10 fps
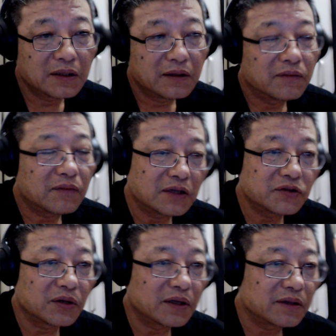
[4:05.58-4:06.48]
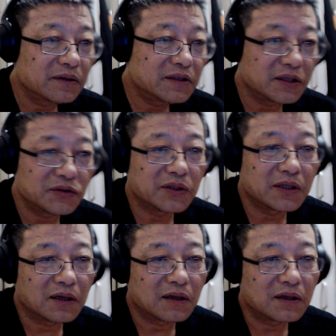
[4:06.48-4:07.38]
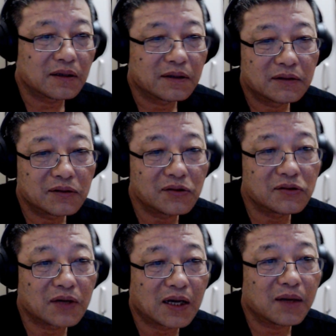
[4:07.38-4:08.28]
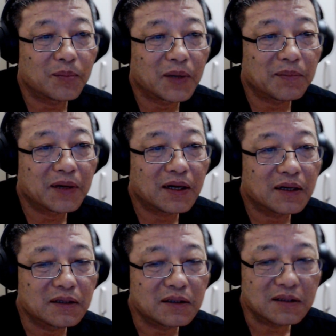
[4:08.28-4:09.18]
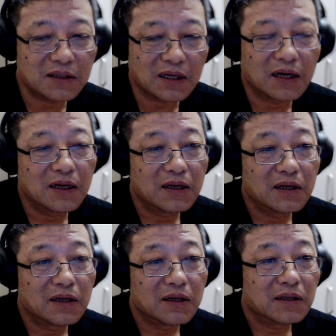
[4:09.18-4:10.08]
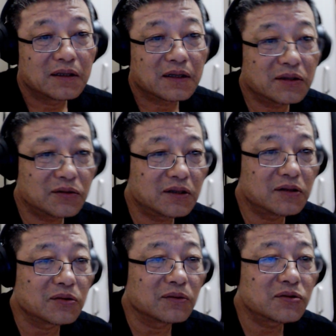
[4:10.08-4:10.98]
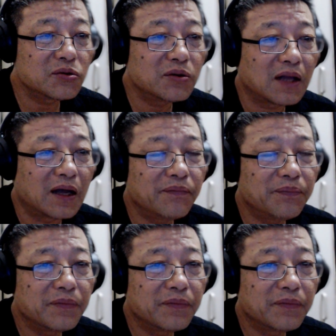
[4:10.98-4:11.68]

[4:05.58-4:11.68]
完全解决掉了。所以说阿里巴巴一下，它就是从最难，